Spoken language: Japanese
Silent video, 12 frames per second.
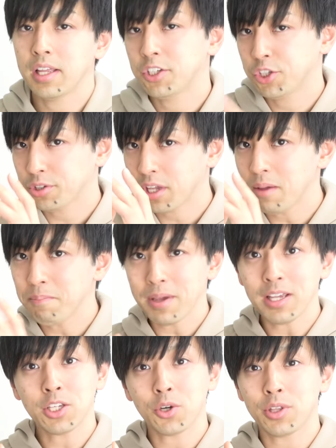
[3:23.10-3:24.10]
で、受験
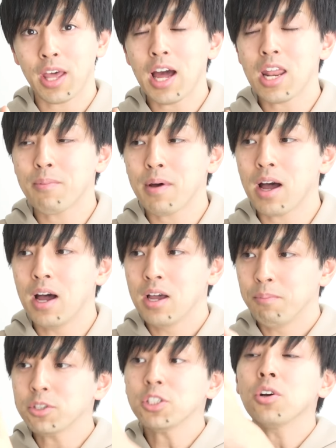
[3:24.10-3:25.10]
勉強であれば、
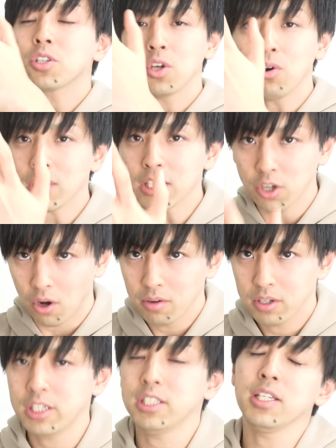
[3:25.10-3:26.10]
もちろん教科書、
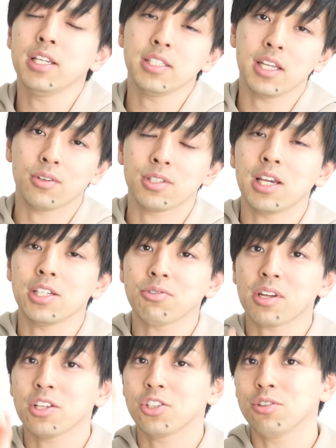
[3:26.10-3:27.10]
1年生の最
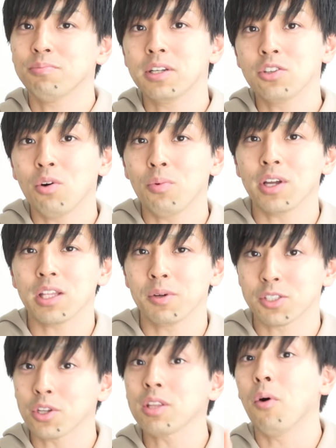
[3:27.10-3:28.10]
初から順番に覚えて
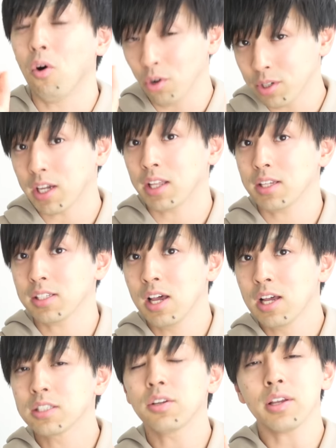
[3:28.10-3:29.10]
も、それでも OK です。
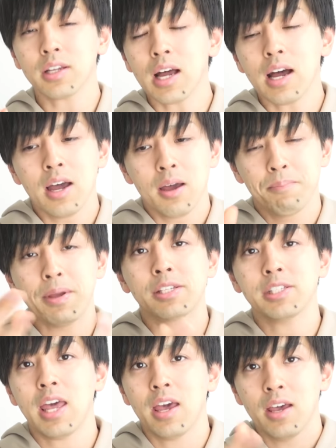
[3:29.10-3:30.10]
それか、
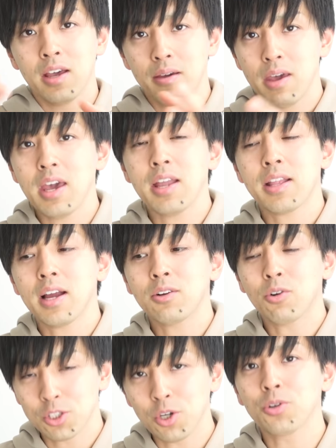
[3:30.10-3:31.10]
別で、英
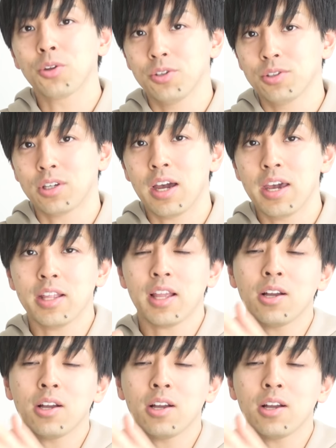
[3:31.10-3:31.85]
単語帳というか英